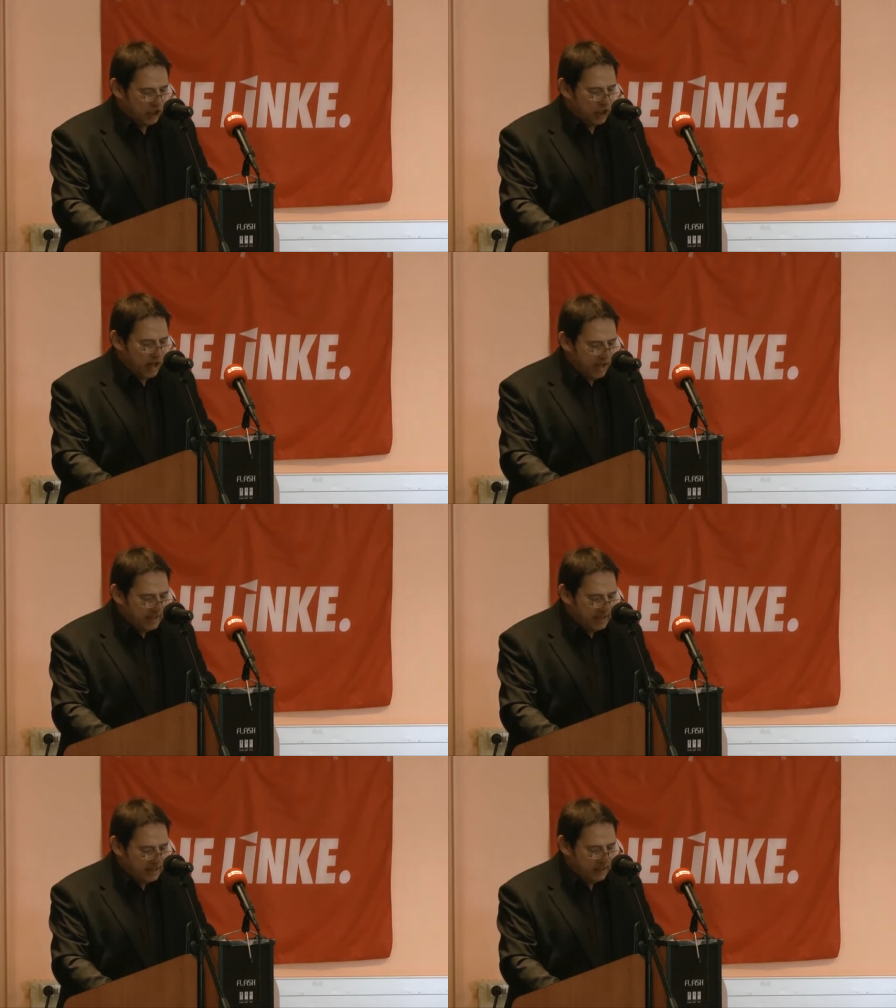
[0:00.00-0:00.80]
Chaque
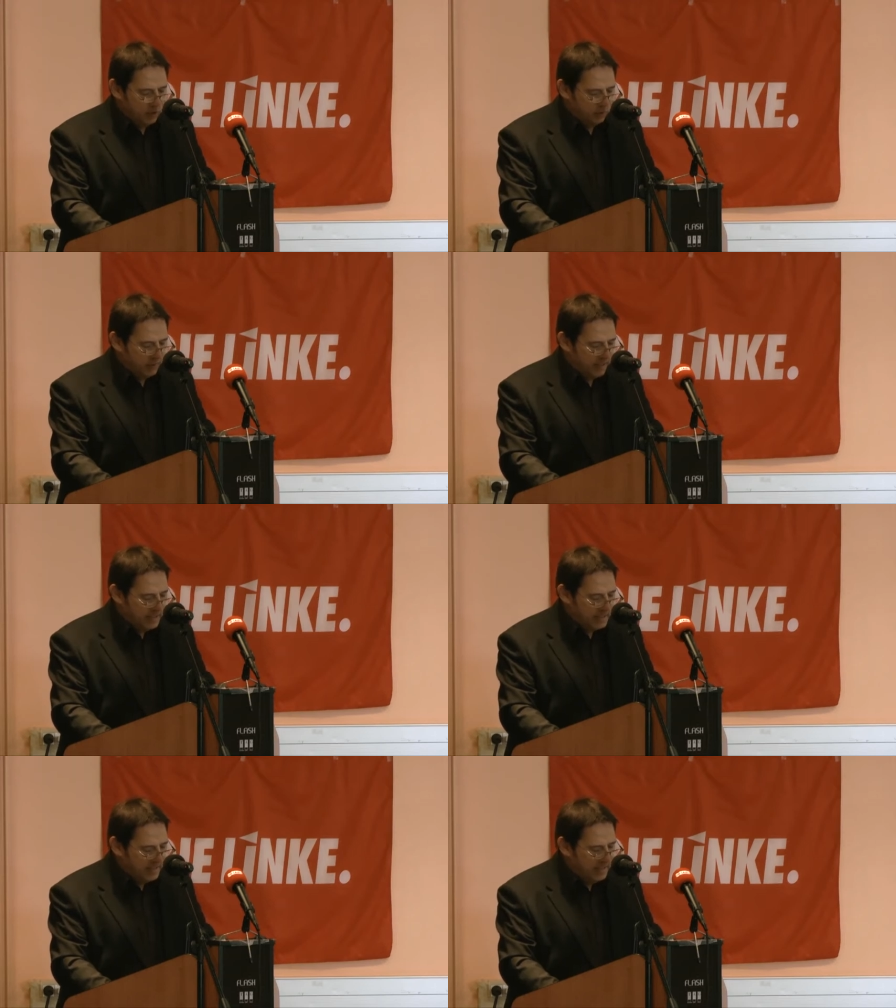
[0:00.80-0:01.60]
décision
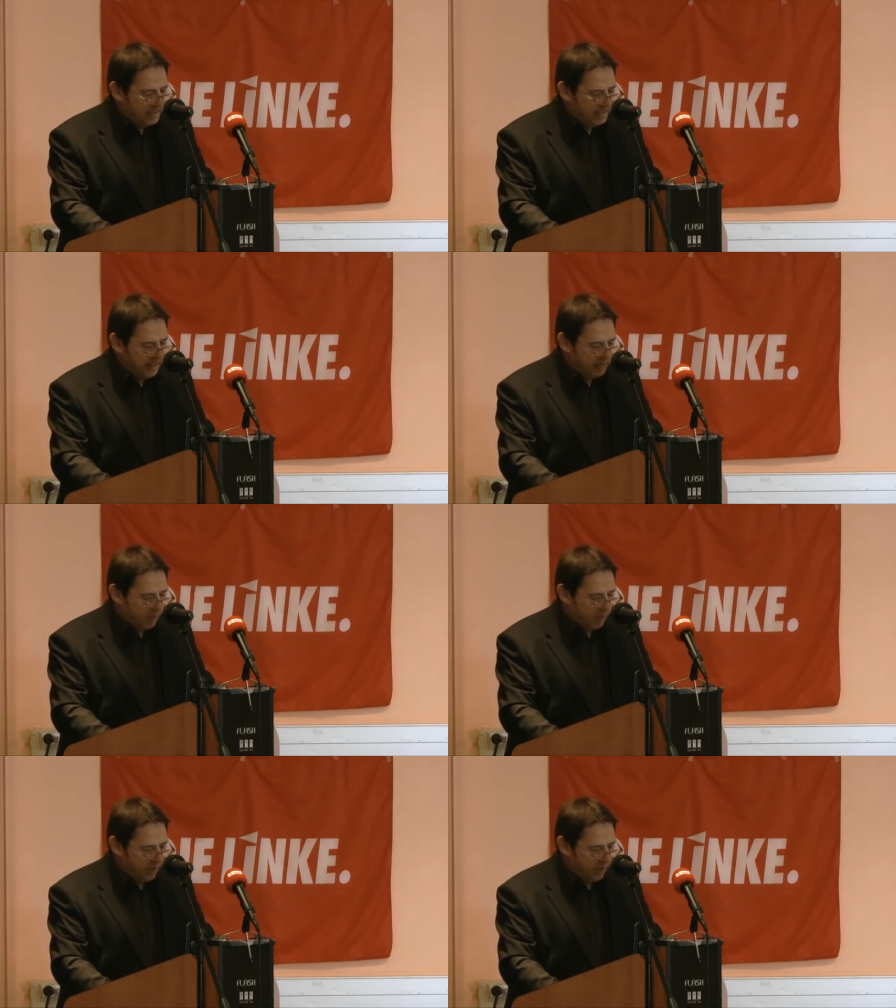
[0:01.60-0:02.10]
prise est dictée